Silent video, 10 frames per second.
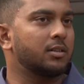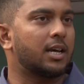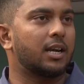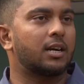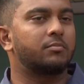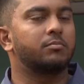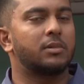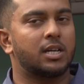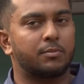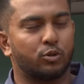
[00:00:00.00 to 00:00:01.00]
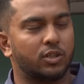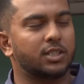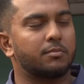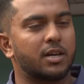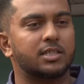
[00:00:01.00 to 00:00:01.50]
খেলার
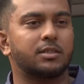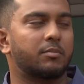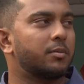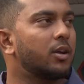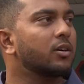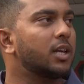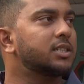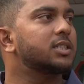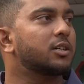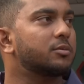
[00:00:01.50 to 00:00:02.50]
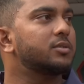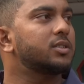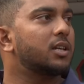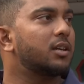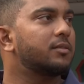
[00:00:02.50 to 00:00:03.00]
প্রত্যেকটা ম্যাচ আমরা ভালো খেলার চেষ্টা করবো
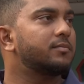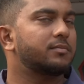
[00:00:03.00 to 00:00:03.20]
ইনশাল্লাহ